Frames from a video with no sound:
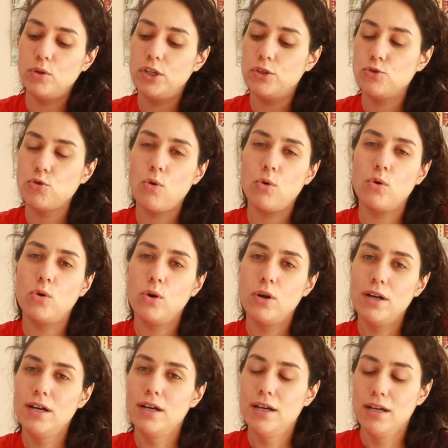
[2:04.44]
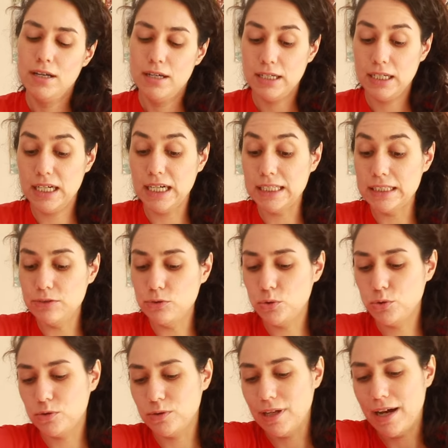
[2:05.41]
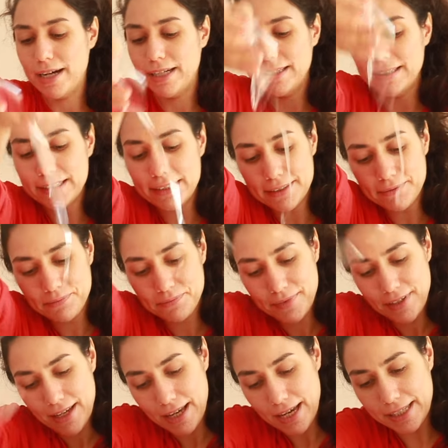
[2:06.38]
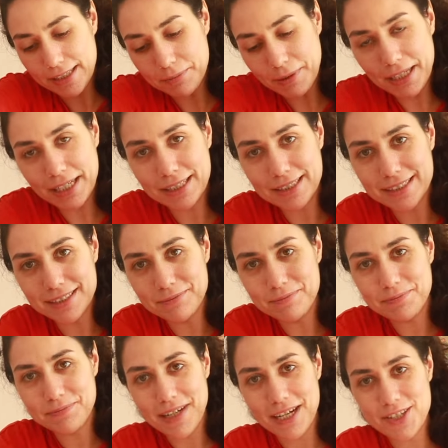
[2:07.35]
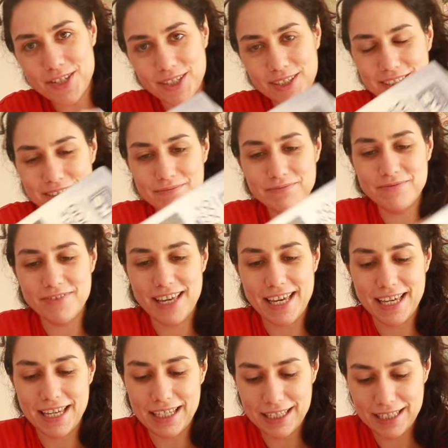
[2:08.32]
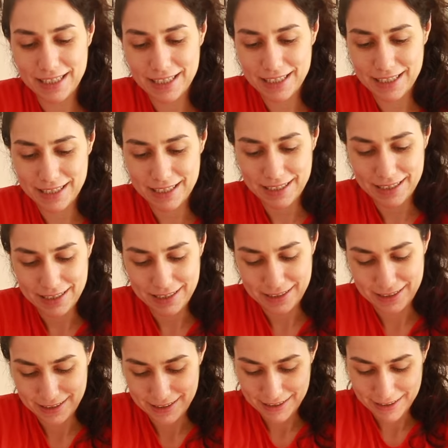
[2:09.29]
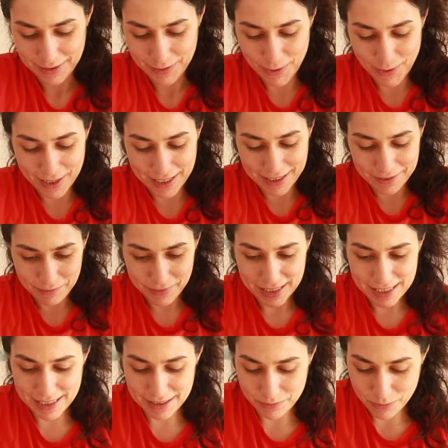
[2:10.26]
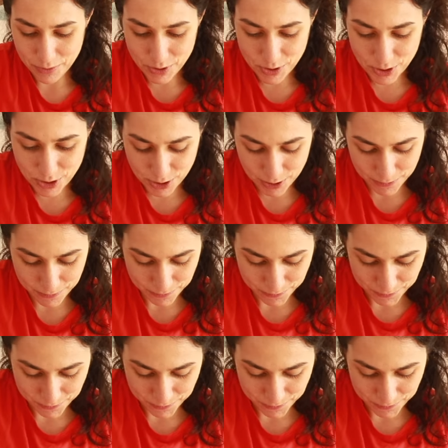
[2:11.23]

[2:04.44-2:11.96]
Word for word: Böyle çok kalın kutulardı. Hadi bakalım açalım ve Görelim nasılmış.